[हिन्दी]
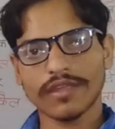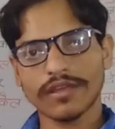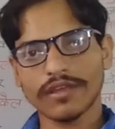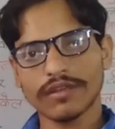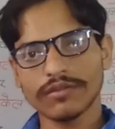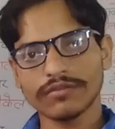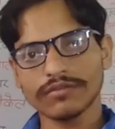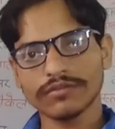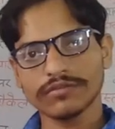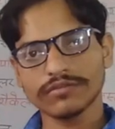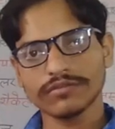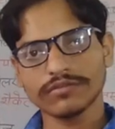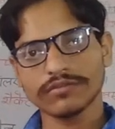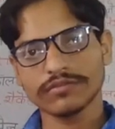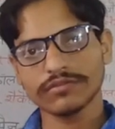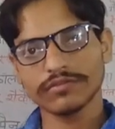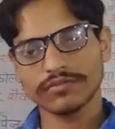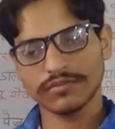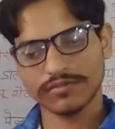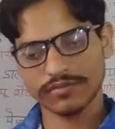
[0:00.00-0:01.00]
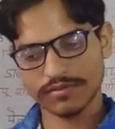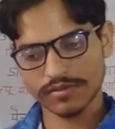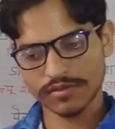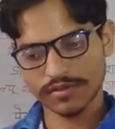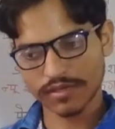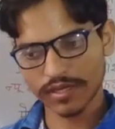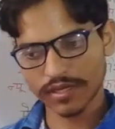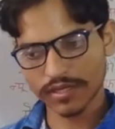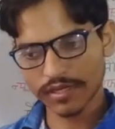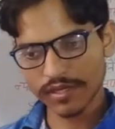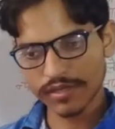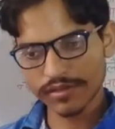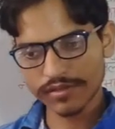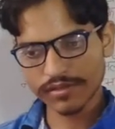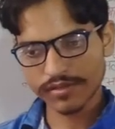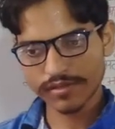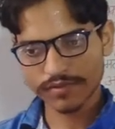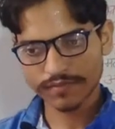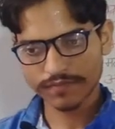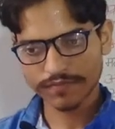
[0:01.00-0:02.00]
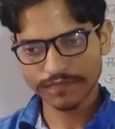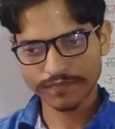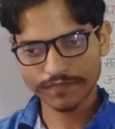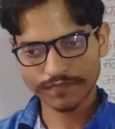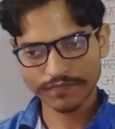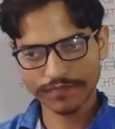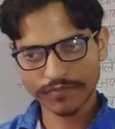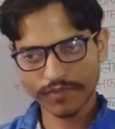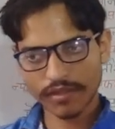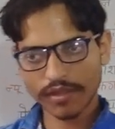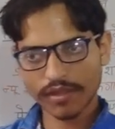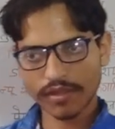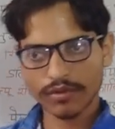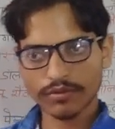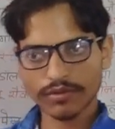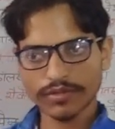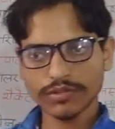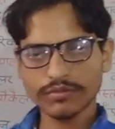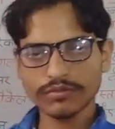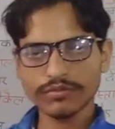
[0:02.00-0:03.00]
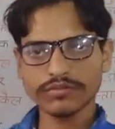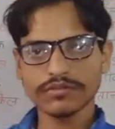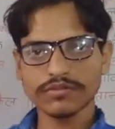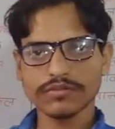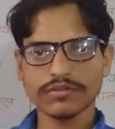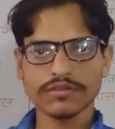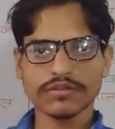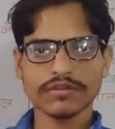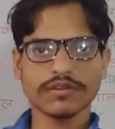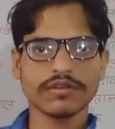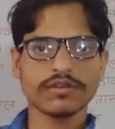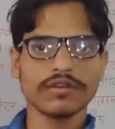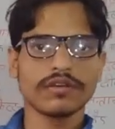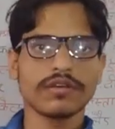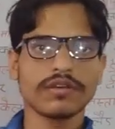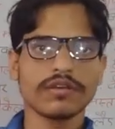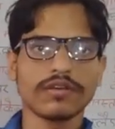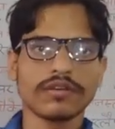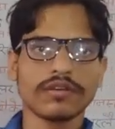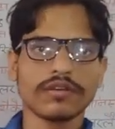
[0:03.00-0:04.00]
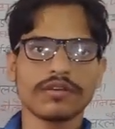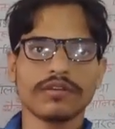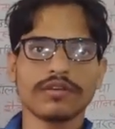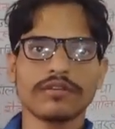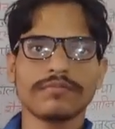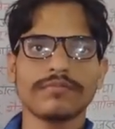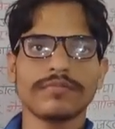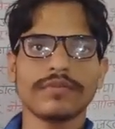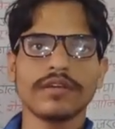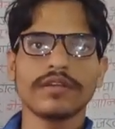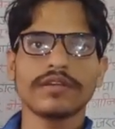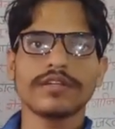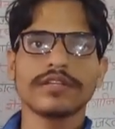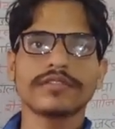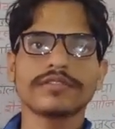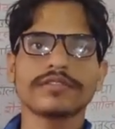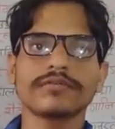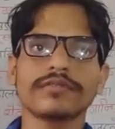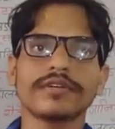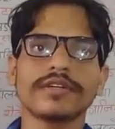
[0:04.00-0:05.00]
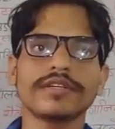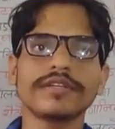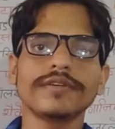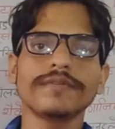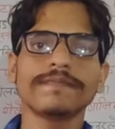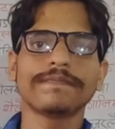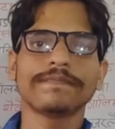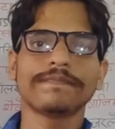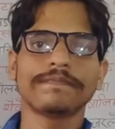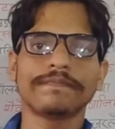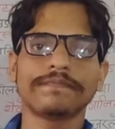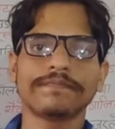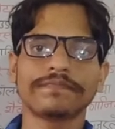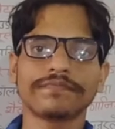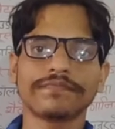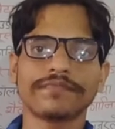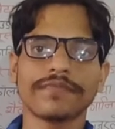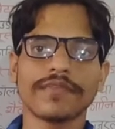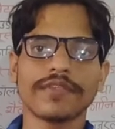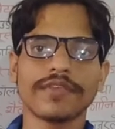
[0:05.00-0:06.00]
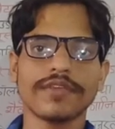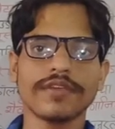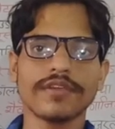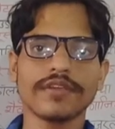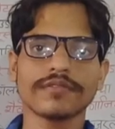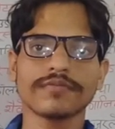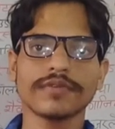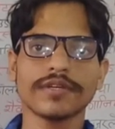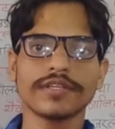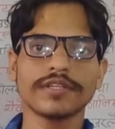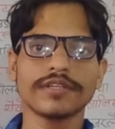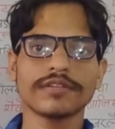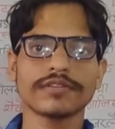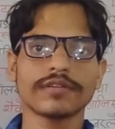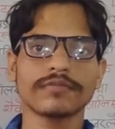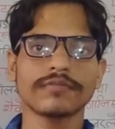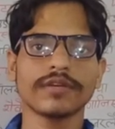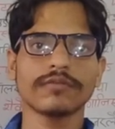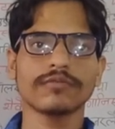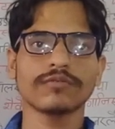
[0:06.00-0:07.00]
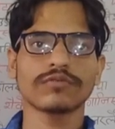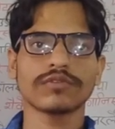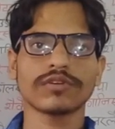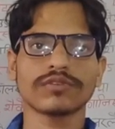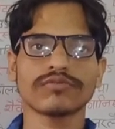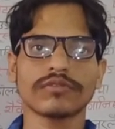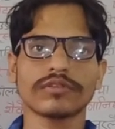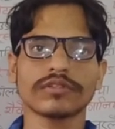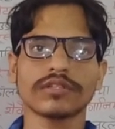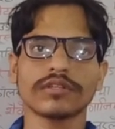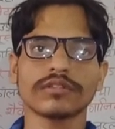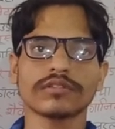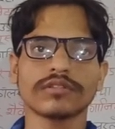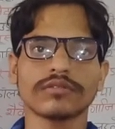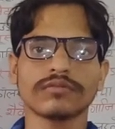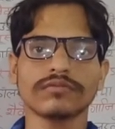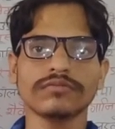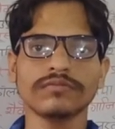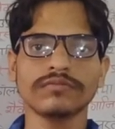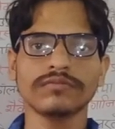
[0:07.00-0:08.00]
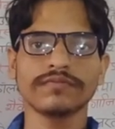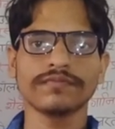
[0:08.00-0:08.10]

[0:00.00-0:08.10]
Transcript: हेलो हाय गाइस हाउ आर यू मैं नीरज तिवारी जी एस बाई नीरज सर मैं आप लोगों का स्वागत करता हूँ